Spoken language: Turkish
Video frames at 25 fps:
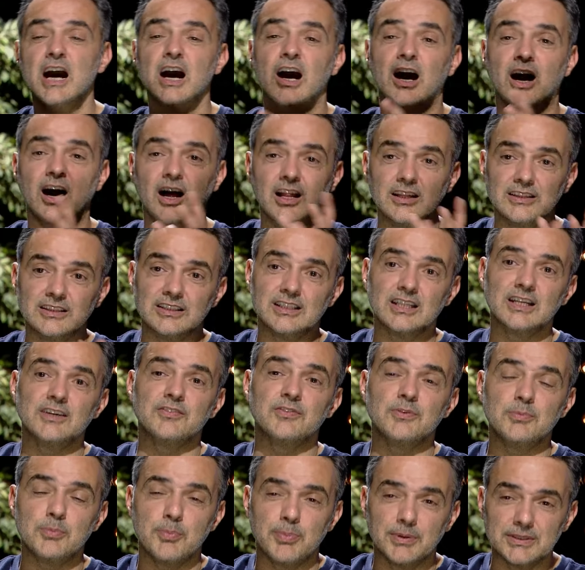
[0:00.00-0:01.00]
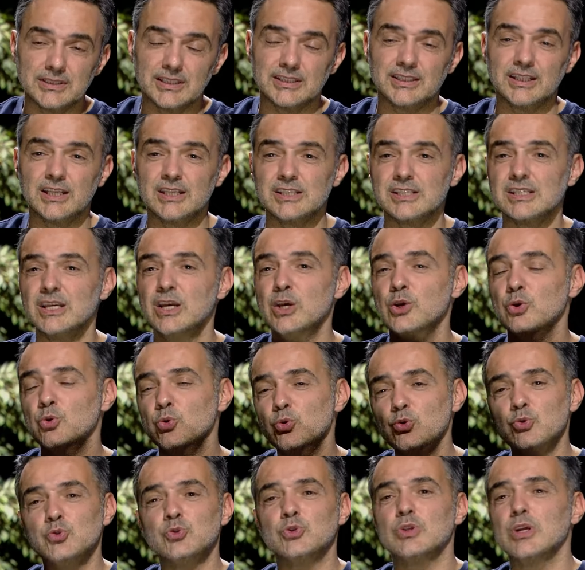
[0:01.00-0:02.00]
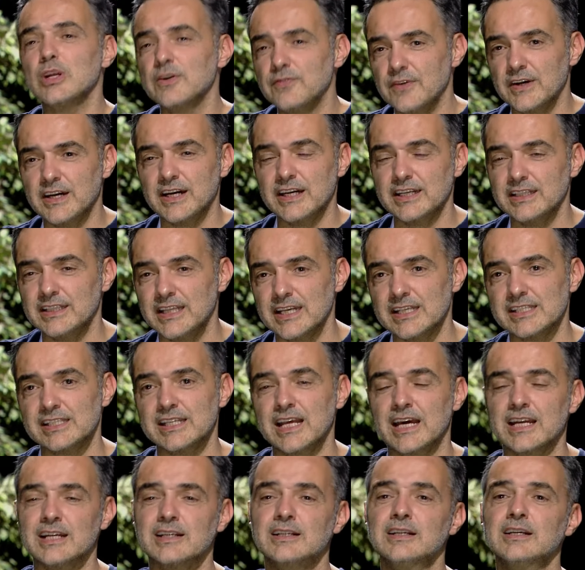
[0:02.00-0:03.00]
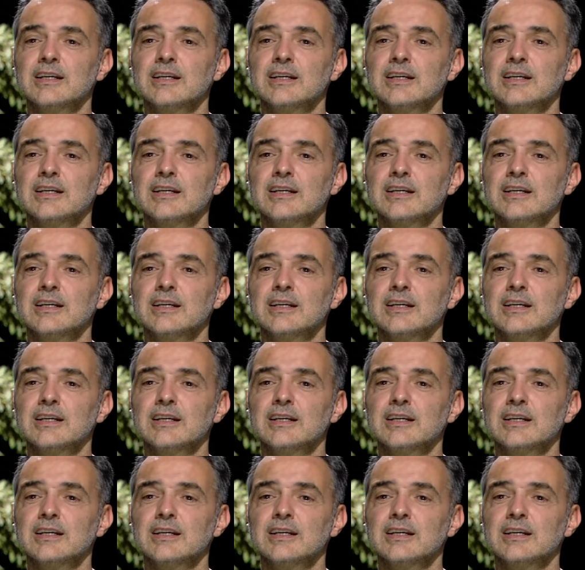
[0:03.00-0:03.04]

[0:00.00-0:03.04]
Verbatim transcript: Alt tarafı bir patates, üst tarafa karidesler.